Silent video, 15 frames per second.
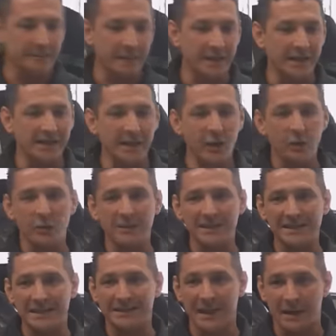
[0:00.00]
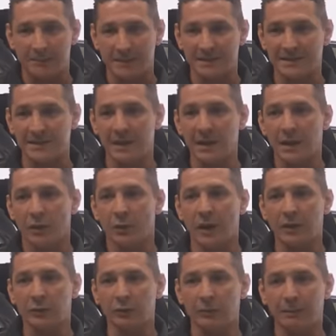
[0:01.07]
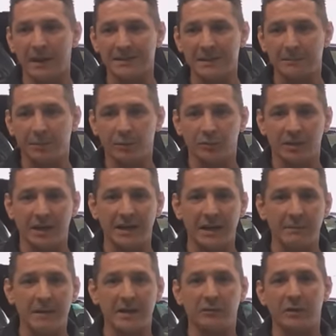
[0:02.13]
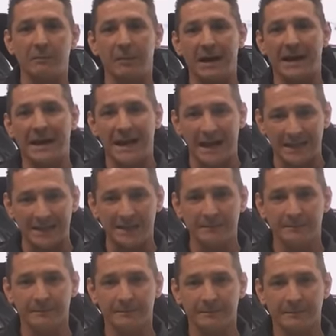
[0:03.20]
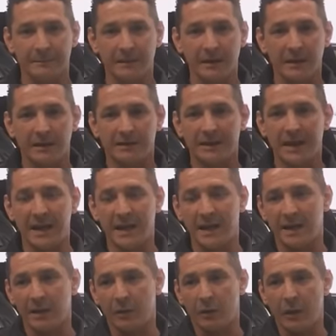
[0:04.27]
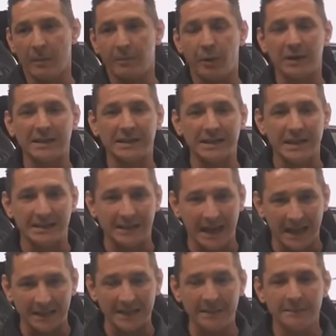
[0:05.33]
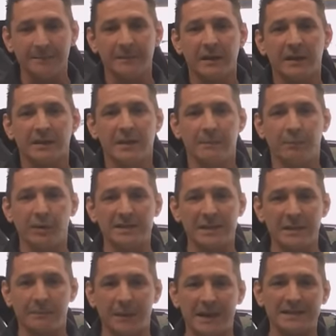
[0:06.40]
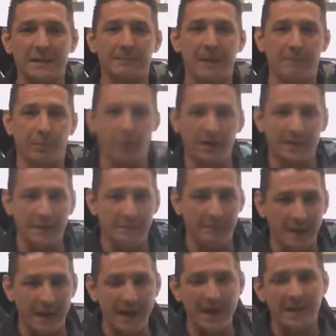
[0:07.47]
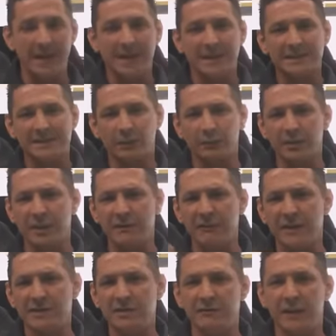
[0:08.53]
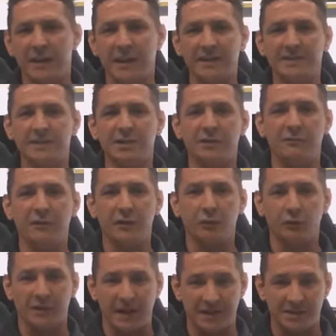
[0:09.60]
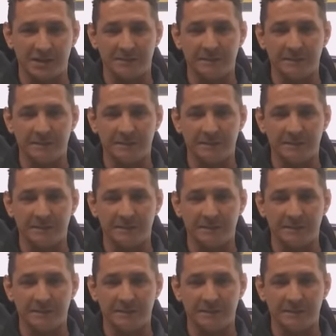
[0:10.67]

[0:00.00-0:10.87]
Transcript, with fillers: ele tem algumas etapas. O aluno passa por um treinamento em bancada, né, com a porta deitada, depois ele passa para a porta em pé, são níveis diferentes de dificuldade.